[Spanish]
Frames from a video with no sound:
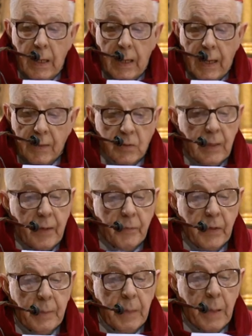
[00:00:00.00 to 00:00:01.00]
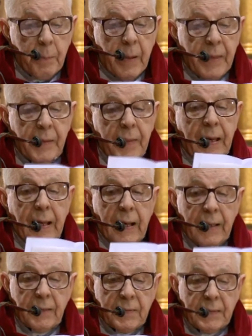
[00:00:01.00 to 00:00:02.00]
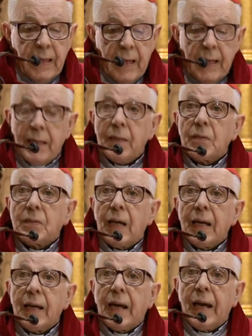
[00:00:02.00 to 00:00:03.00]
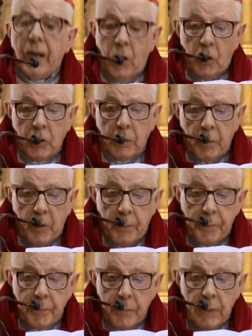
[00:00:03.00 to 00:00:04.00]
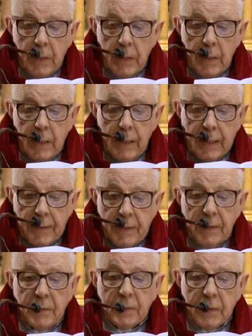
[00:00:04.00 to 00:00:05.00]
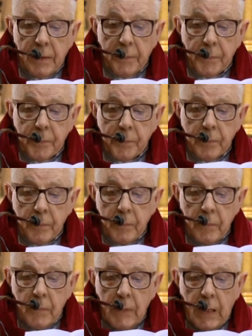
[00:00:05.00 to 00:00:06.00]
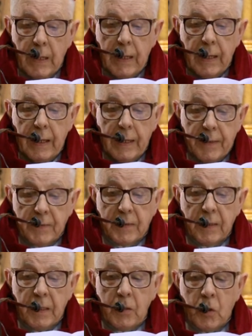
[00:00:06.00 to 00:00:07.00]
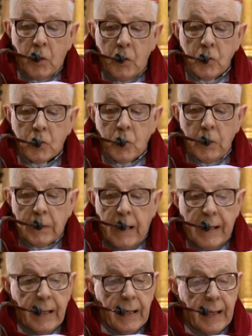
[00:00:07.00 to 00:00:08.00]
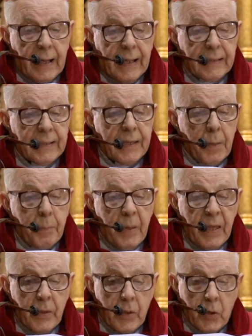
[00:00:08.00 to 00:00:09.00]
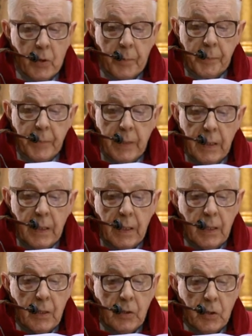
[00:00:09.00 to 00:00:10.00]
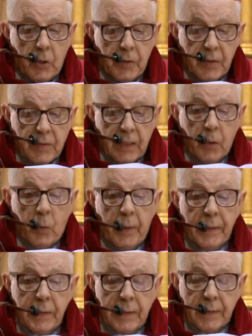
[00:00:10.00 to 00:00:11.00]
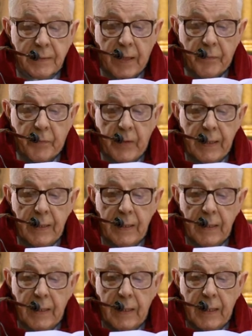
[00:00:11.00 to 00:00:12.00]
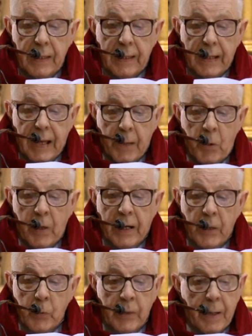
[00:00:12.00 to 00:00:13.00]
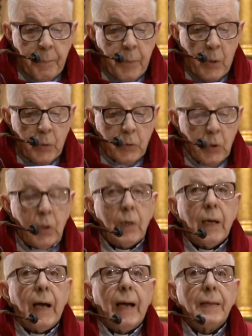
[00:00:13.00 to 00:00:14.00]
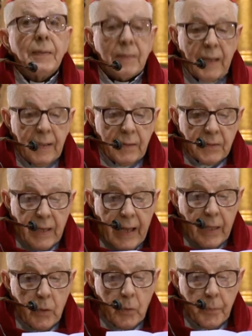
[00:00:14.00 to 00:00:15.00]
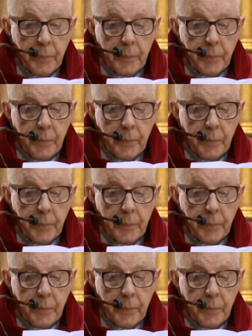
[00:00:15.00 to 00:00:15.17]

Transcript: Así le afirma el padre de la Iglesia, San Jerónimo, que dice, he decidido consultar a la catra de Pedro, donde se encuentre esa fe que la boca de un apóstol ha ensalzado.